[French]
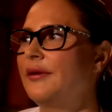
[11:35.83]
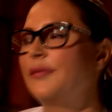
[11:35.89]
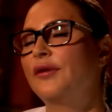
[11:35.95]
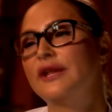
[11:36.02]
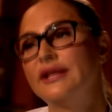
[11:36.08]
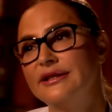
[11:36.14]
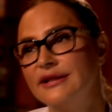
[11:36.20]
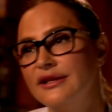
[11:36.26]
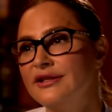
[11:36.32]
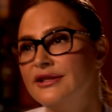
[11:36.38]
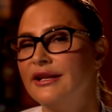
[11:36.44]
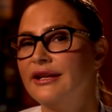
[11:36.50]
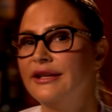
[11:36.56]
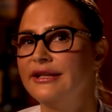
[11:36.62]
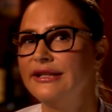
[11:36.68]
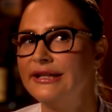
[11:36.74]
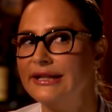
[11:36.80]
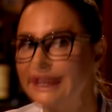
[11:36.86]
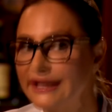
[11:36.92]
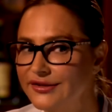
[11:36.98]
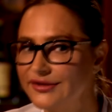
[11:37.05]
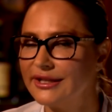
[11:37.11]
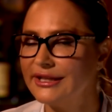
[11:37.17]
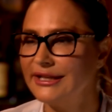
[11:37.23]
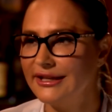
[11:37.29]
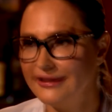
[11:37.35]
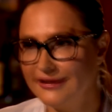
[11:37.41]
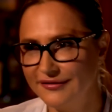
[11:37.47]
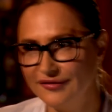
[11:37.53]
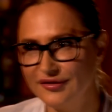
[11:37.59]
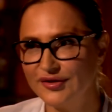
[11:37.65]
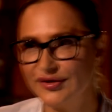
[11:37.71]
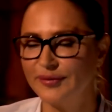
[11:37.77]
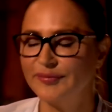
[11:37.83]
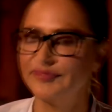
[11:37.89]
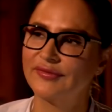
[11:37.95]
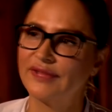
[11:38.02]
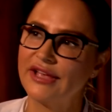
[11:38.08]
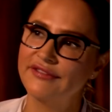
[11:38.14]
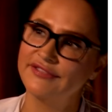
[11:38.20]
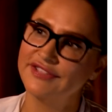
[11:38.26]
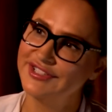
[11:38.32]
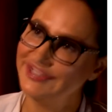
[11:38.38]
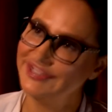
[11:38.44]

Eh ben, pour l'instant, je suis dans l'industrie de la diffusion. Avant,